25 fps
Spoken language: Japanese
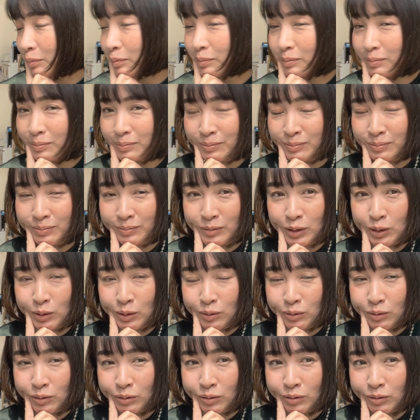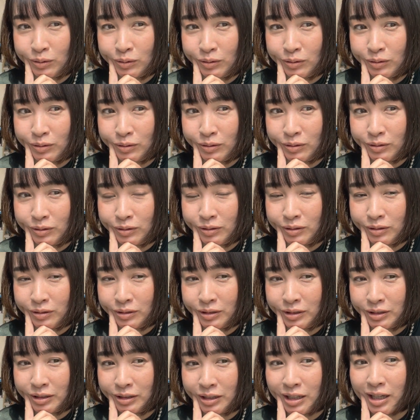うんと
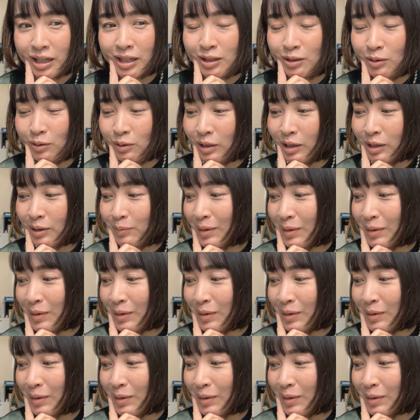なんとか